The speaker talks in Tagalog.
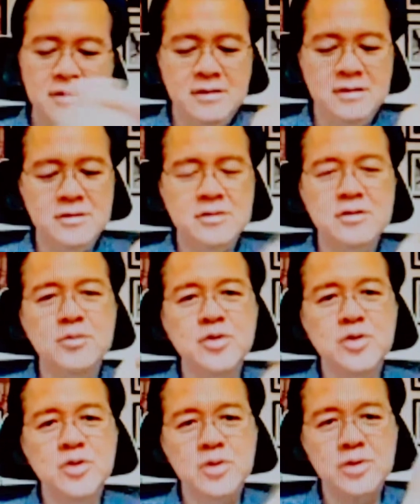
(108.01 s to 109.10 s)
O ito,
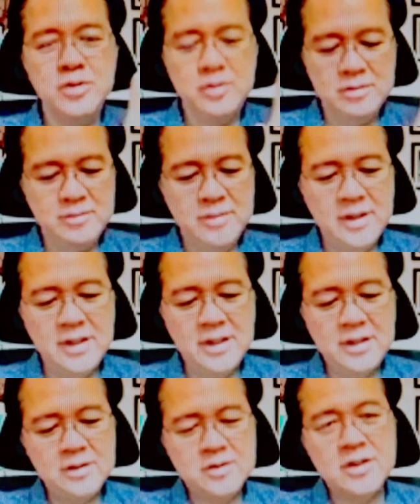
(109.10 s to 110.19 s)
tumutunog itong banda
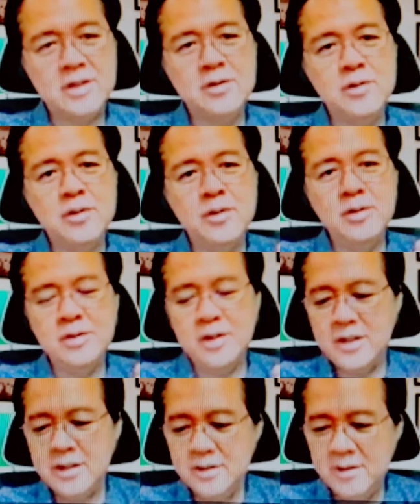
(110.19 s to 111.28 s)
rito sa dulo eh.
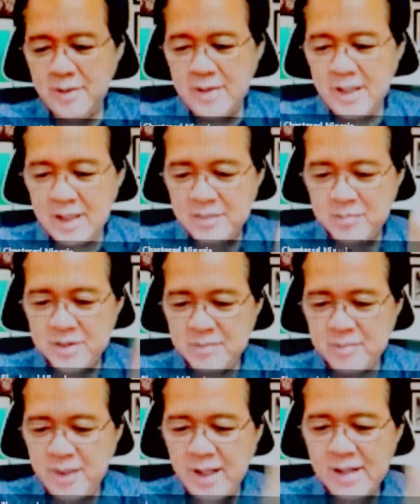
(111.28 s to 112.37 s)
Di ba? Naipit
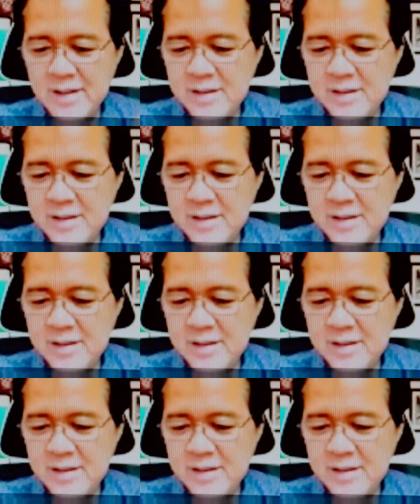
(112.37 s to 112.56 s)
ba?